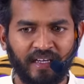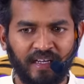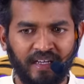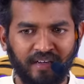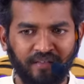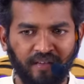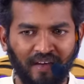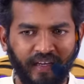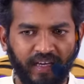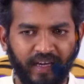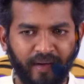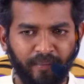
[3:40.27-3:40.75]

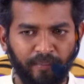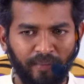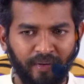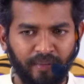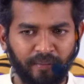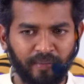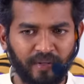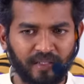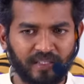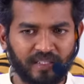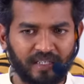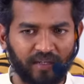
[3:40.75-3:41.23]
இவன் ஏன் இப்படி
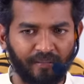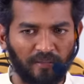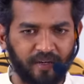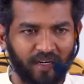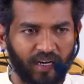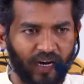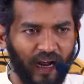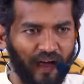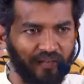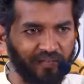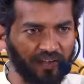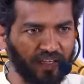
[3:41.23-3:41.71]
பிரச்சனை
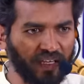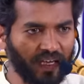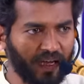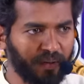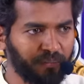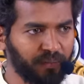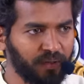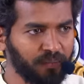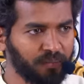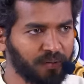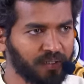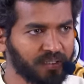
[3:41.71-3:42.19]
பண்ணுறான் அவன் ஏன்
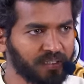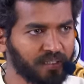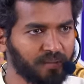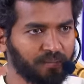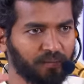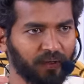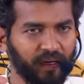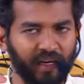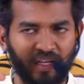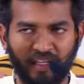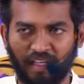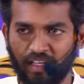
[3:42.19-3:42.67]
அப்படி பிரச்சனை
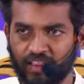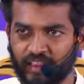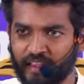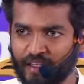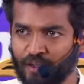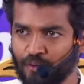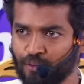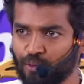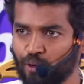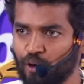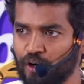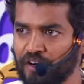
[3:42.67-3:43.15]
பண்ணலாம்
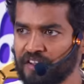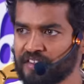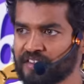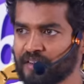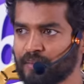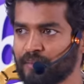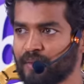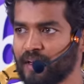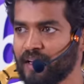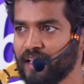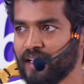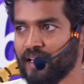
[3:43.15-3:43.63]
எத்தனை கோடி
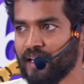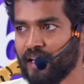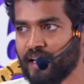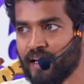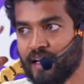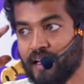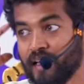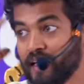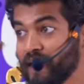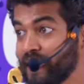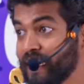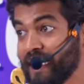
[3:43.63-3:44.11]
சம்பாதிக்கலாம்
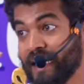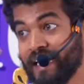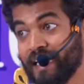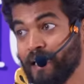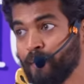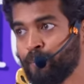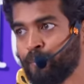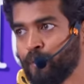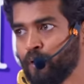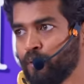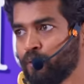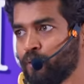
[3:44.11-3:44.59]

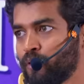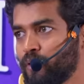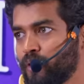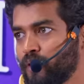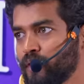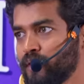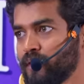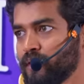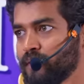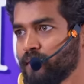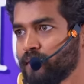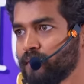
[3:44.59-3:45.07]
இப்படி
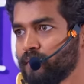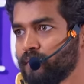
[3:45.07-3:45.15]
ஓடுது